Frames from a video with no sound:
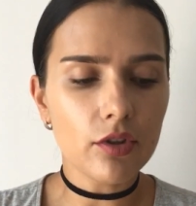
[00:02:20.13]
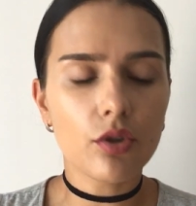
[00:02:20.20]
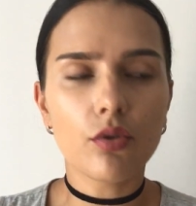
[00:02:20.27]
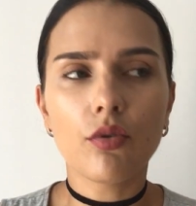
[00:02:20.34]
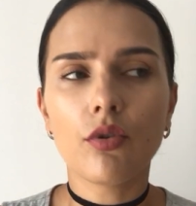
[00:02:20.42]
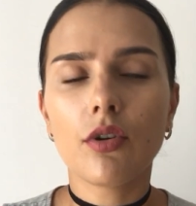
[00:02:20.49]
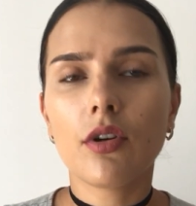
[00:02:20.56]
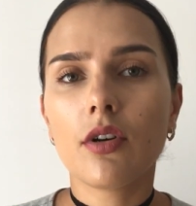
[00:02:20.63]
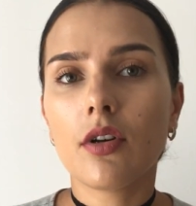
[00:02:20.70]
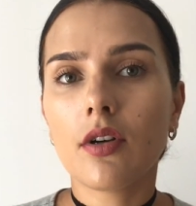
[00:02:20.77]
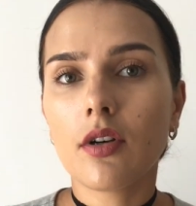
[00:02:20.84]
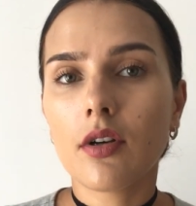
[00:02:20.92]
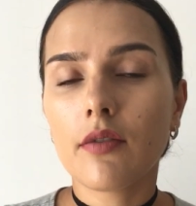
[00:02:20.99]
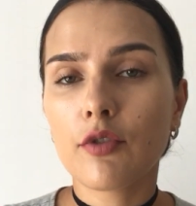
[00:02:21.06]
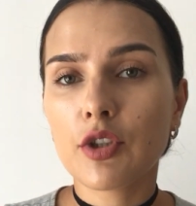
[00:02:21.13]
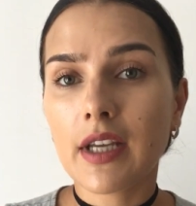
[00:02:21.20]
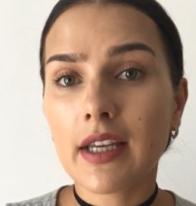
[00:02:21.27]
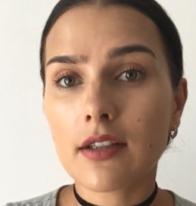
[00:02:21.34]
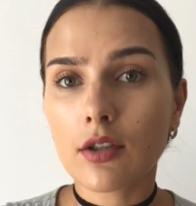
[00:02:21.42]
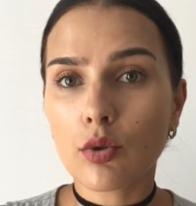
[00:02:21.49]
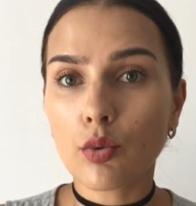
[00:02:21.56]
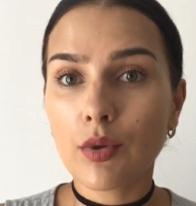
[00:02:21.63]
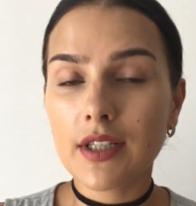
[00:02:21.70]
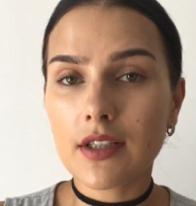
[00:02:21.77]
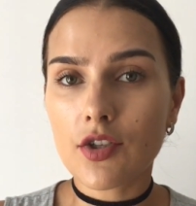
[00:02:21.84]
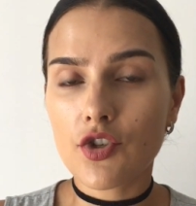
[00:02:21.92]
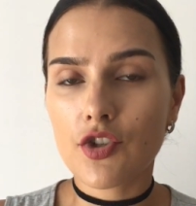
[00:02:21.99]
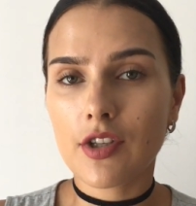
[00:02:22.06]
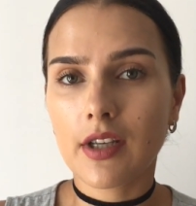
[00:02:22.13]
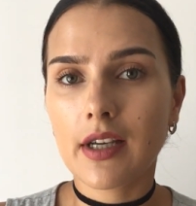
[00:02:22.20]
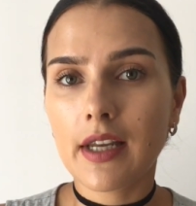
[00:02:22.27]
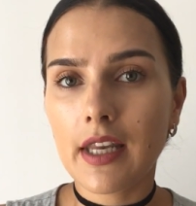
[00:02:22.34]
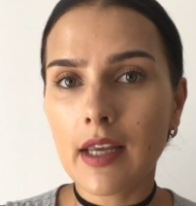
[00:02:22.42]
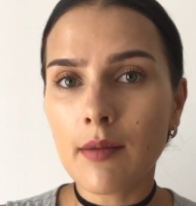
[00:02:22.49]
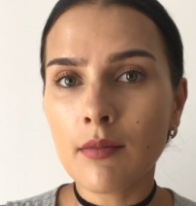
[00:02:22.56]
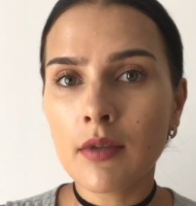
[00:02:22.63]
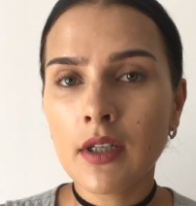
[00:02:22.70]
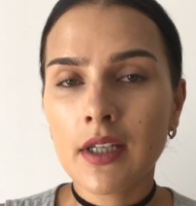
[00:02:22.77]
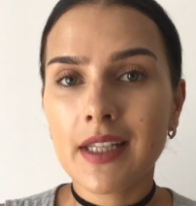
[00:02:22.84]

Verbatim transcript: то э, вот этот улиточный крем